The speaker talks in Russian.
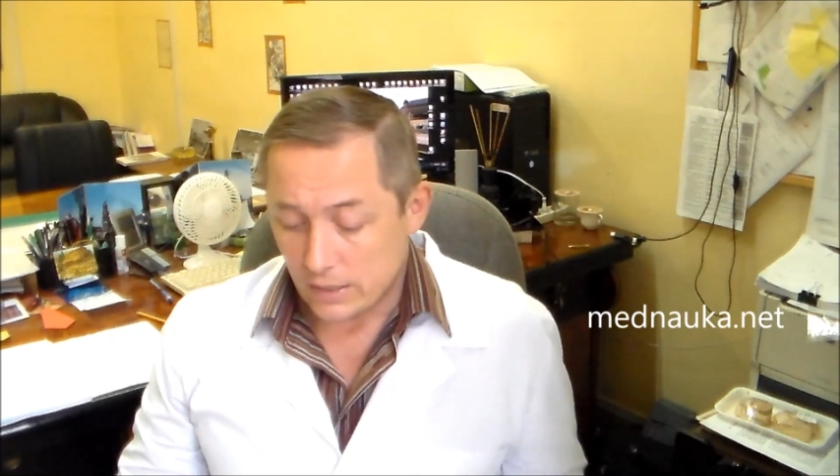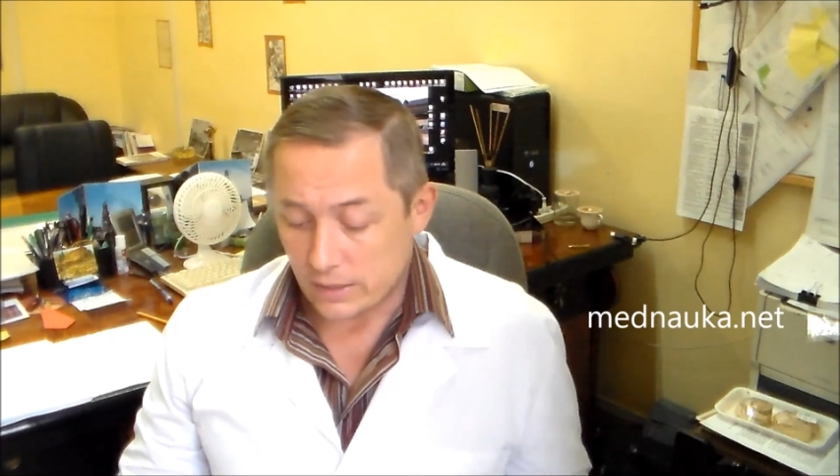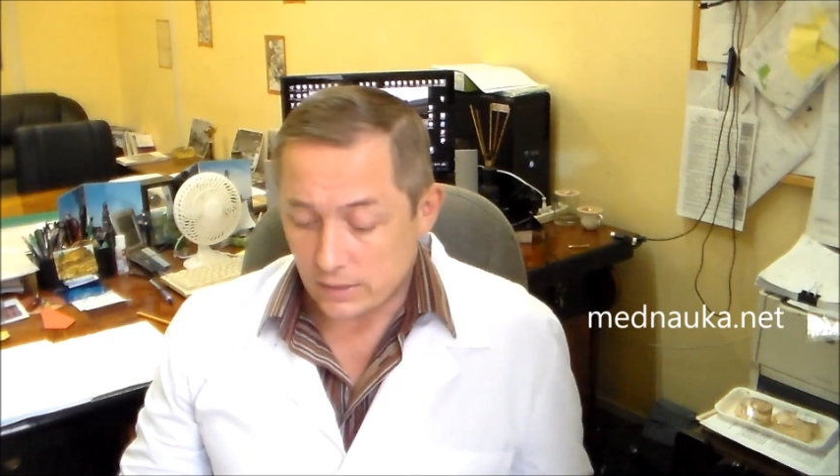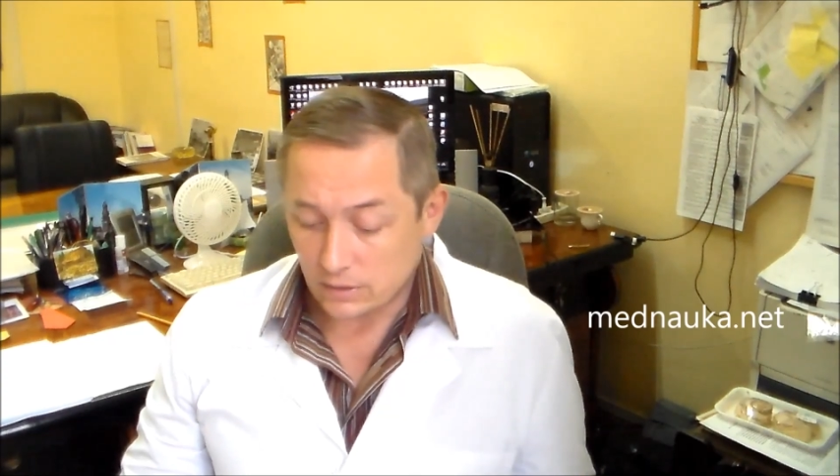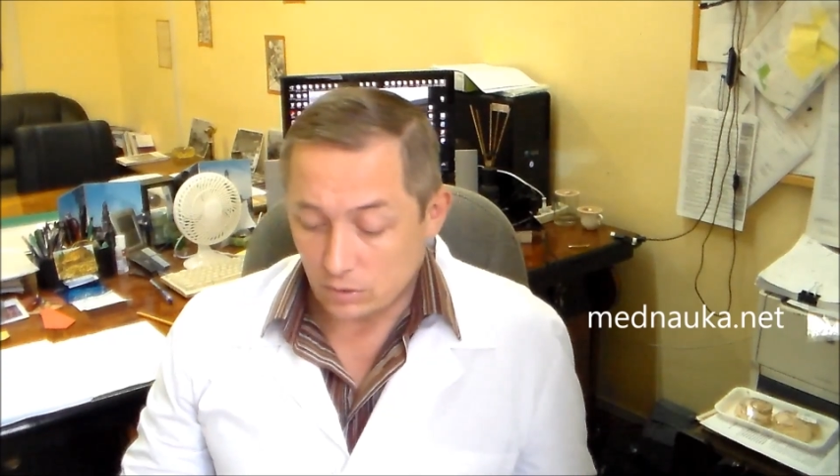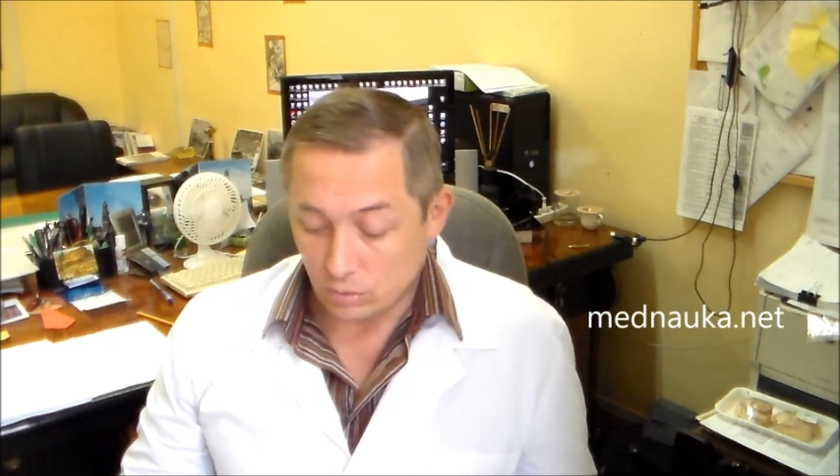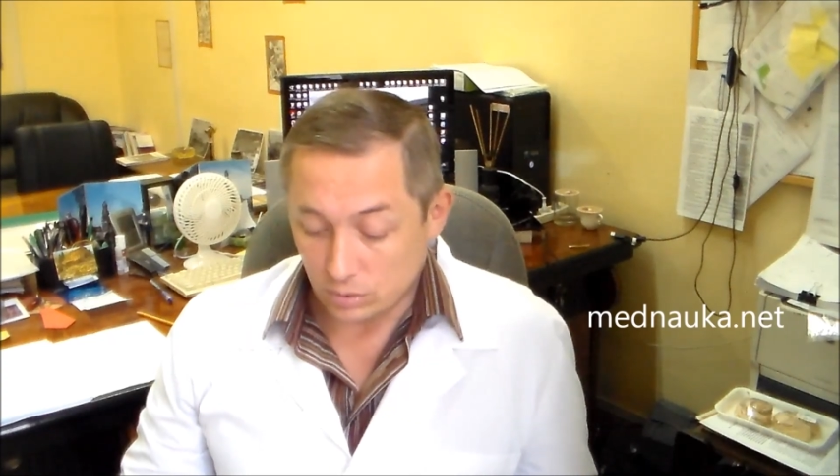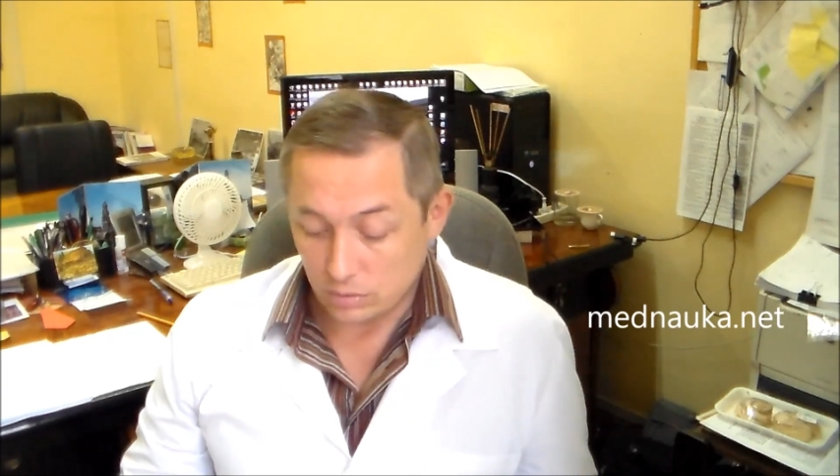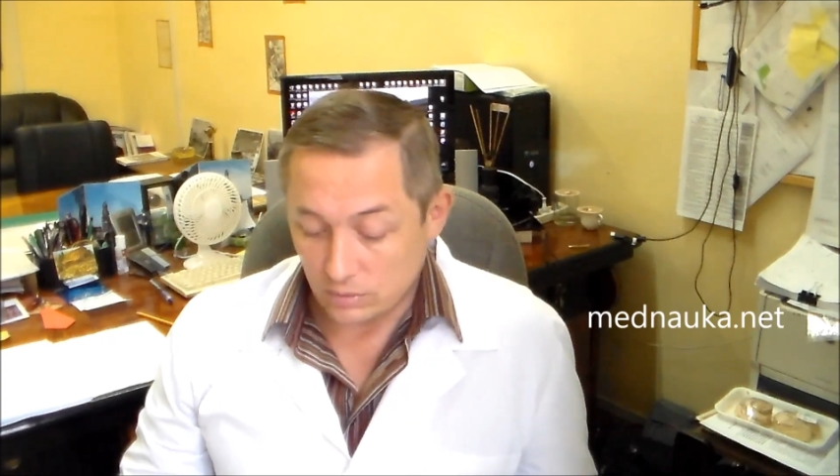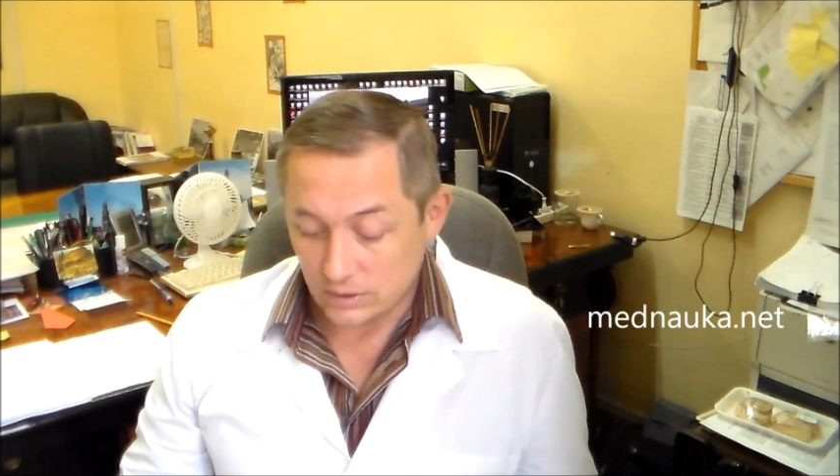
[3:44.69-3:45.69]
А,
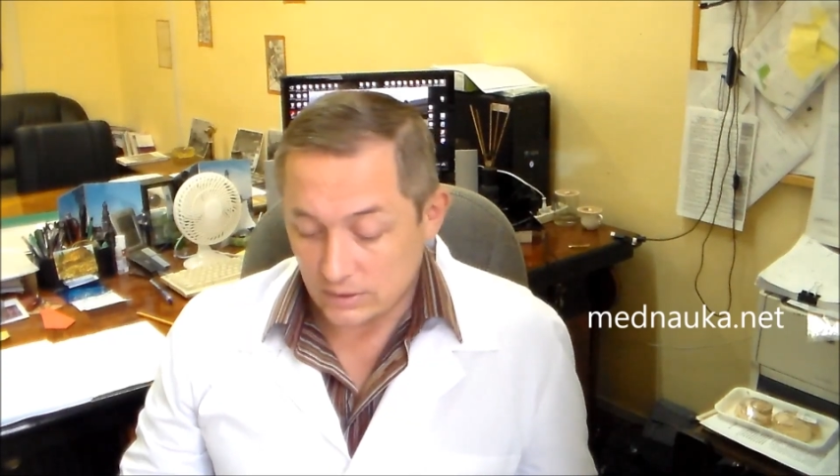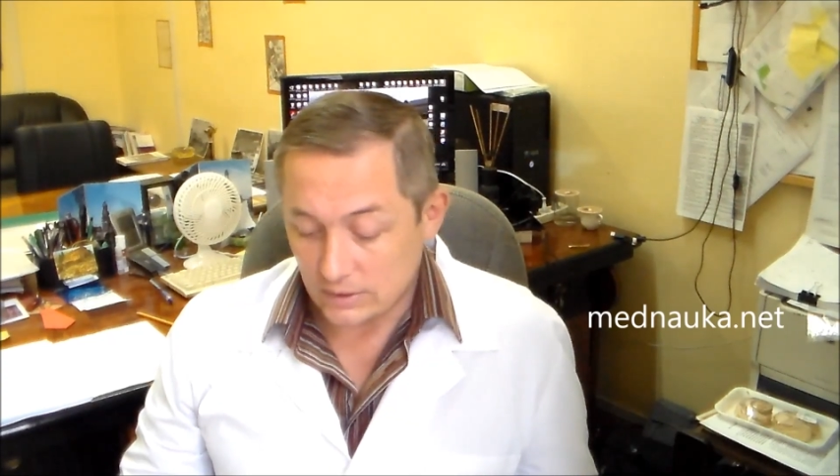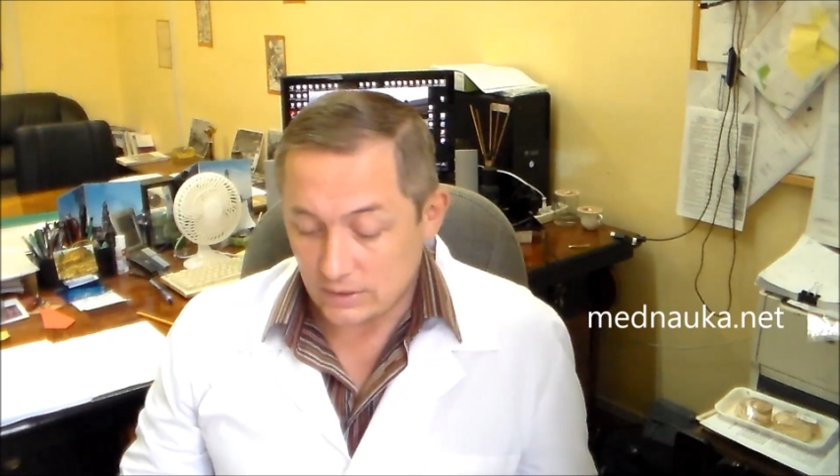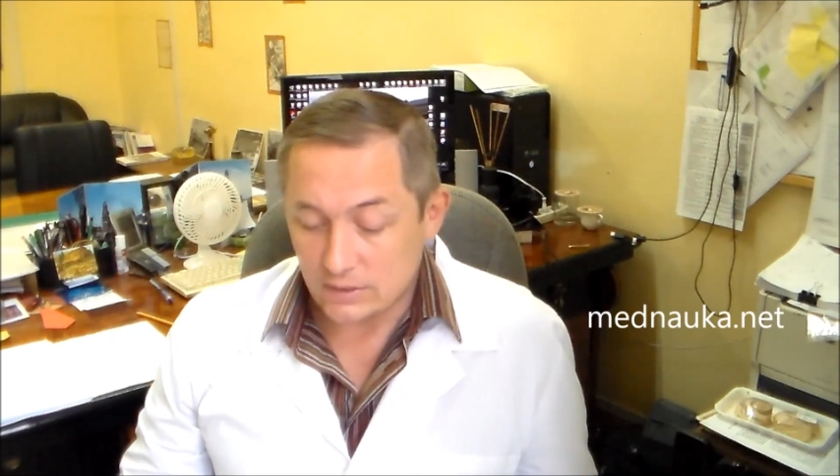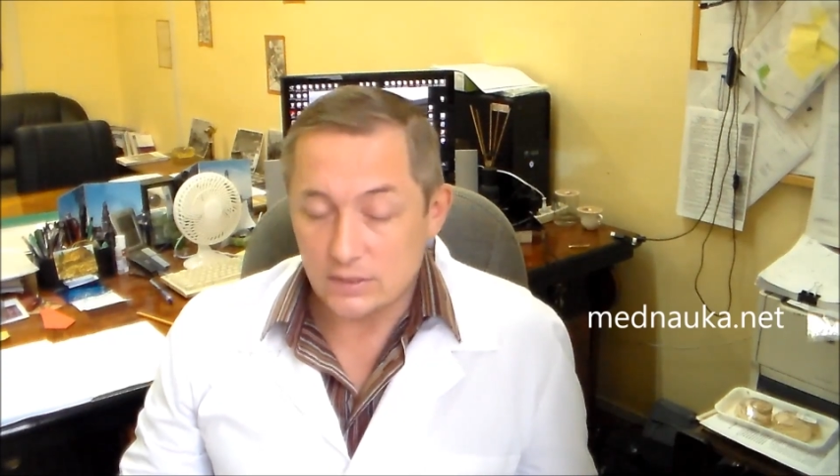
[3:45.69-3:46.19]
то, что касается